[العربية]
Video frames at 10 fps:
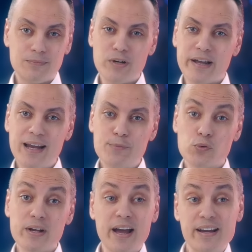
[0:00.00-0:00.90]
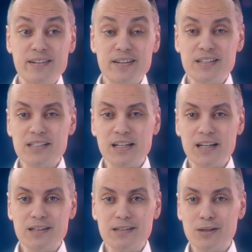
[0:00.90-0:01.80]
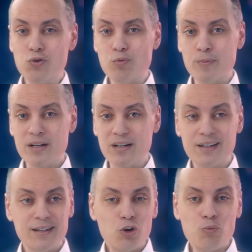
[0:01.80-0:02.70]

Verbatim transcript: ونتكلم شوية عن السادات ومبارك